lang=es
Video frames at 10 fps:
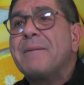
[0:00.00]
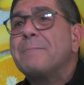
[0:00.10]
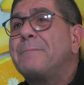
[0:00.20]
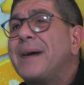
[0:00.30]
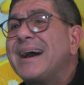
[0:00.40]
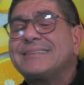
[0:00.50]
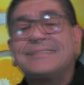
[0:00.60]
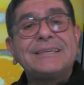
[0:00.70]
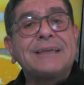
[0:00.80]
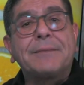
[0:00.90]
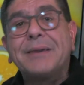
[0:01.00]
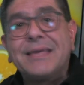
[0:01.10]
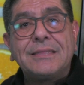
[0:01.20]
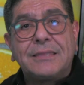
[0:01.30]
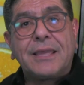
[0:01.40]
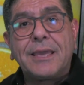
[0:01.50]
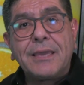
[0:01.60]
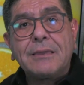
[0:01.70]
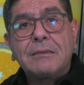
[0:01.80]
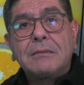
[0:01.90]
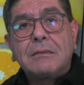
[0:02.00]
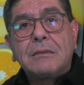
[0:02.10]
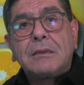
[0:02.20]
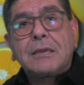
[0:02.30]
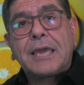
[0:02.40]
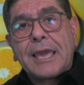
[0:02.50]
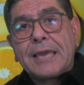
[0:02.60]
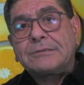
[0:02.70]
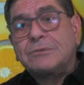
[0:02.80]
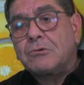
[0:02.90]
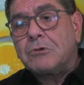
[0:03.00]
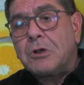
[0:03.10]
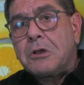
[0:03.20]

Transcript: básicamente que eso